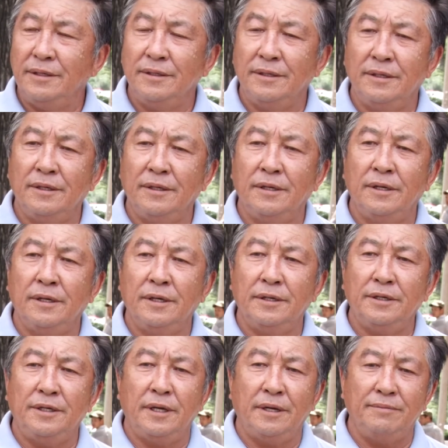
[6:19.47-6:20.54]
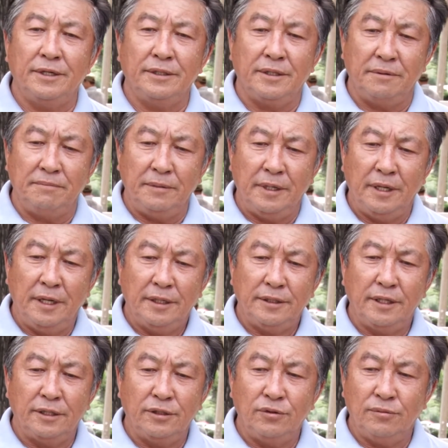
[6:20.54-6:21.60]
И, э, и об этом
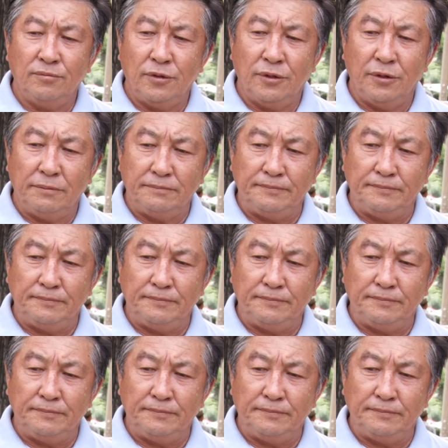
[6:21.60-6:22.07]
я думаю,